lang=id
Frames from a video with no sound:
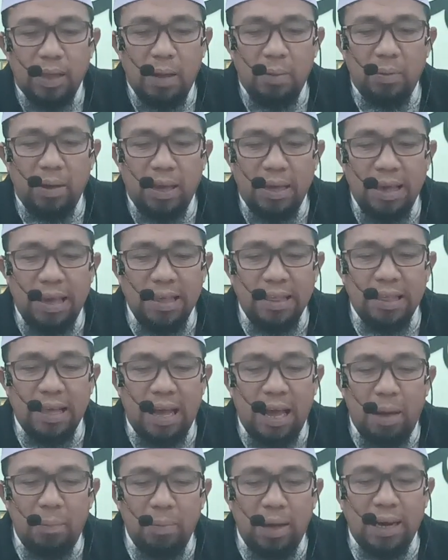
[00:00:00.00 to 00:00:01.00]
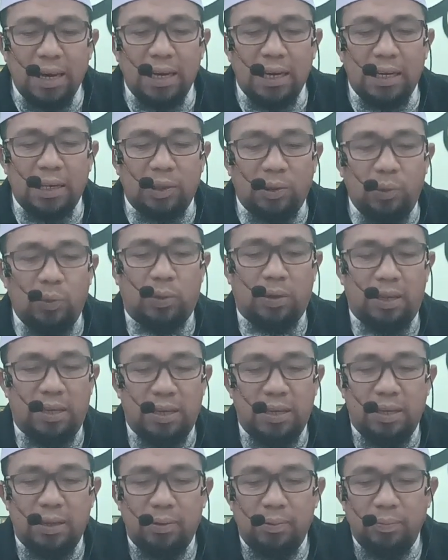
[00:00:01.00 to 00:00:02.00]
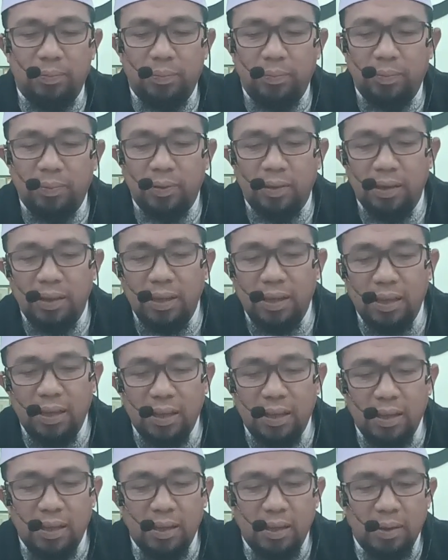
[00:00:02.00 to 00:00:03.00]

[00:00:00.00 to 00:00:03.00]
apa id amartuk ya